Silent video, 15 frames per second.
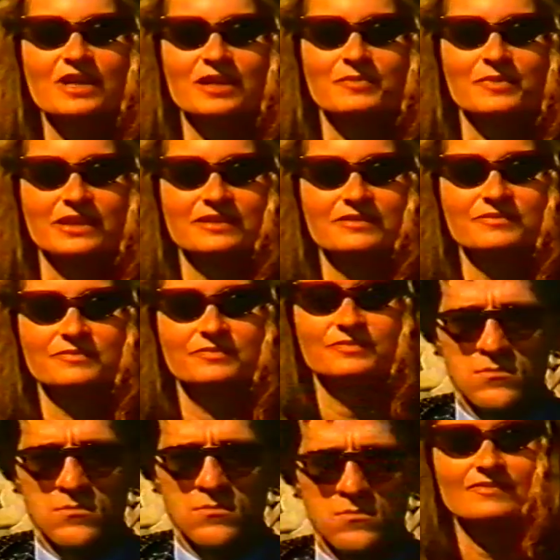Fellmi.
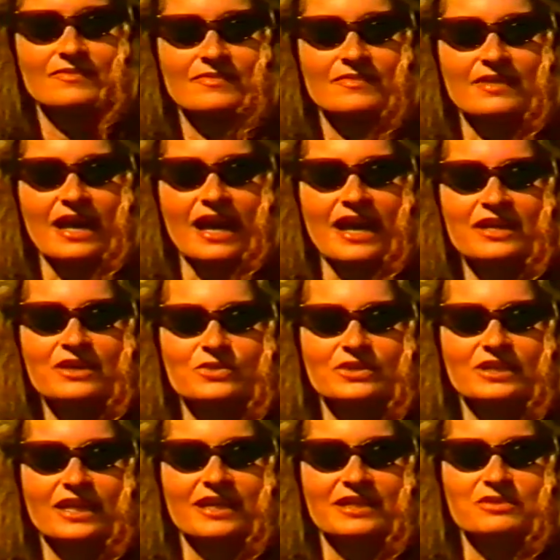Haie
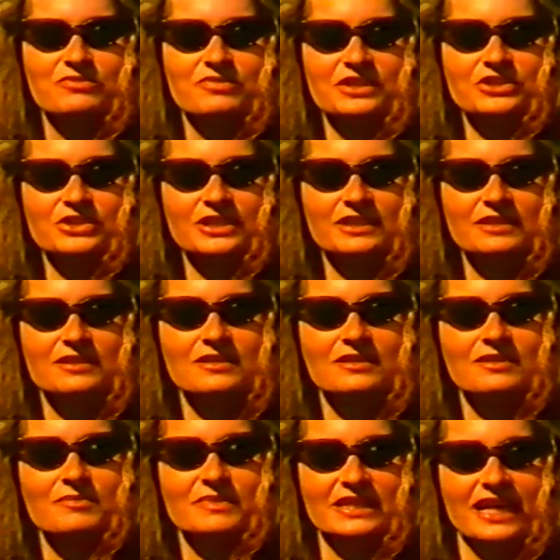und kleine Fische
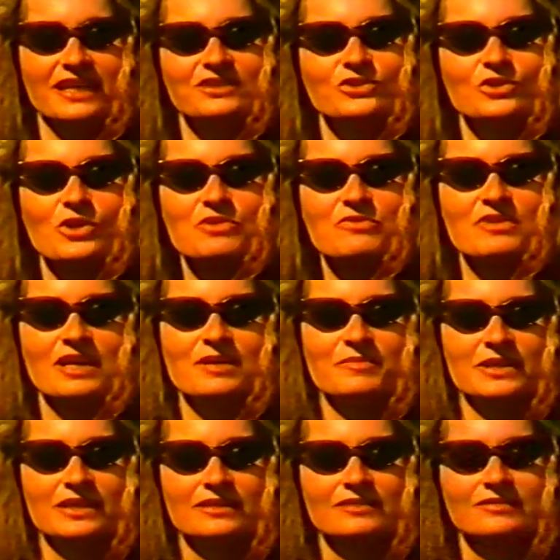mit Hans-Jörg Fellmi.
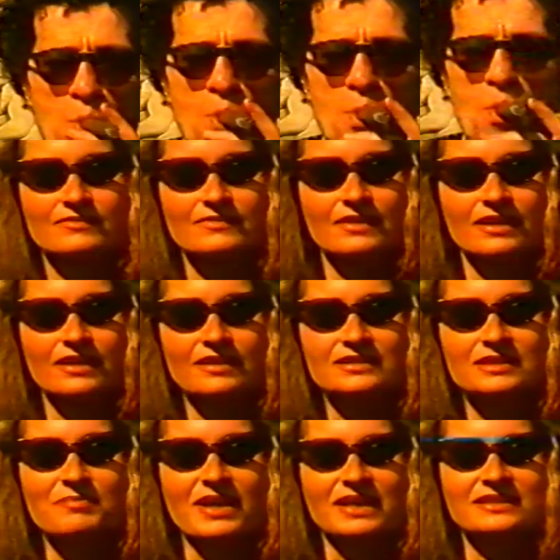
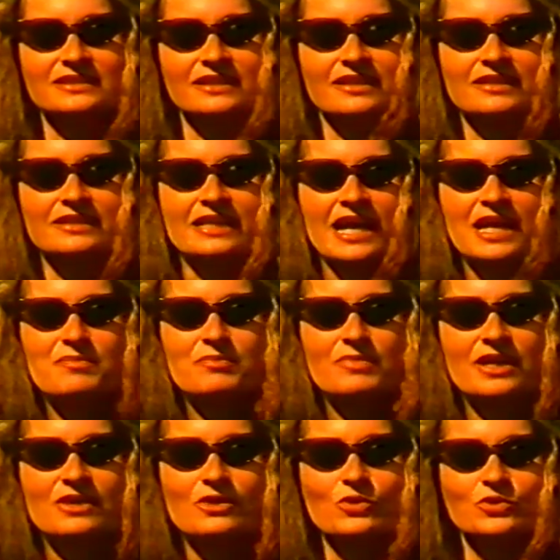Sebastian Kneip,
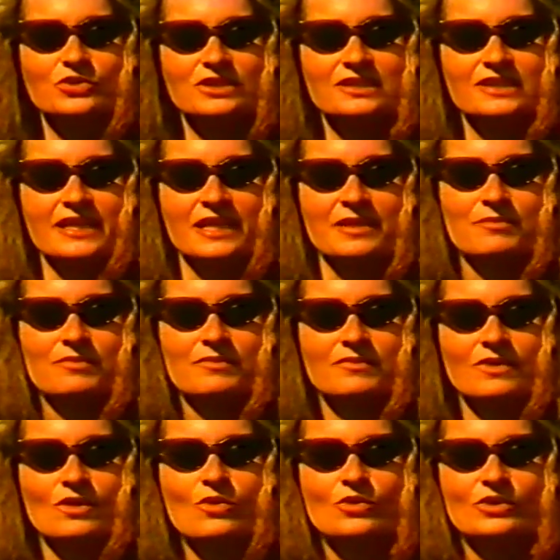ein großes Leben
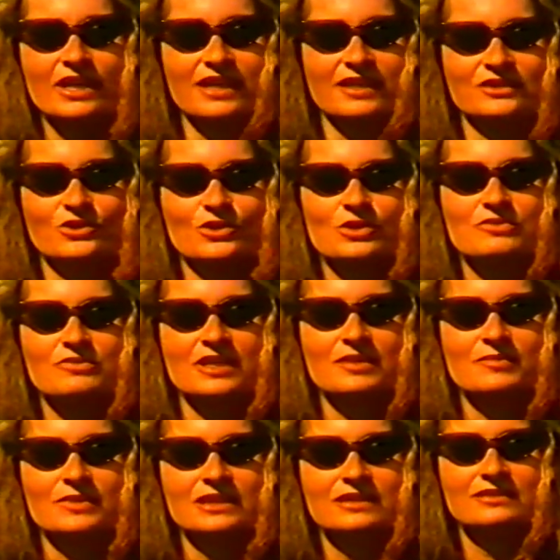ohne Hans-Jörg
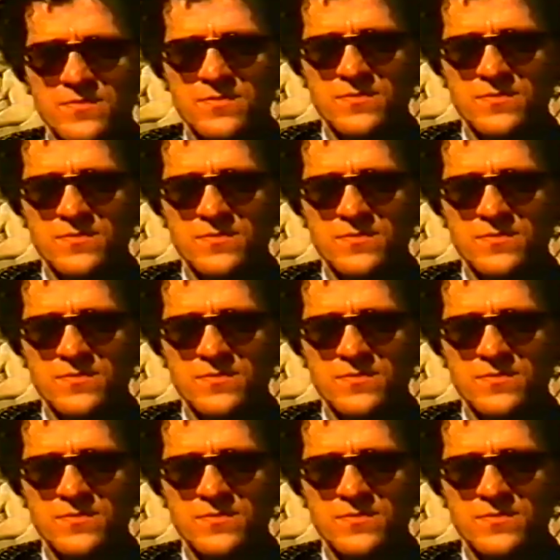Fellmi.